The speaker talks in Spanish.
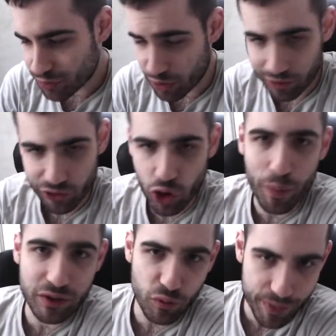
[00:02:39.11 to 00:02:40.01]
porque cuando
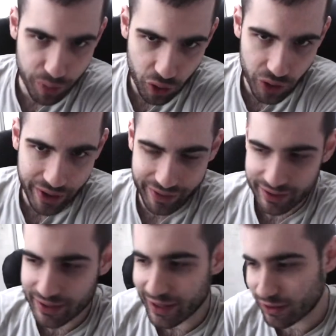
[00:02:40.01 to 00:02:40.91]
comes muy poco y haces
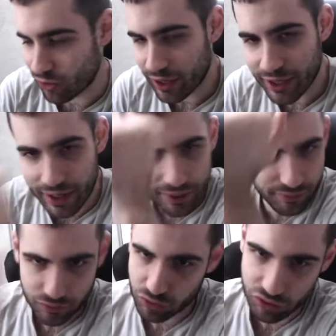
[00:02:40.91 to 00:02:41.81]
dieta cetogénica,
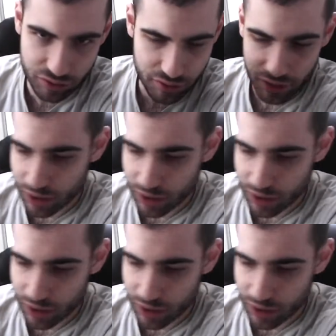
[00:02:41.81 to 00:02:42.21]
tus,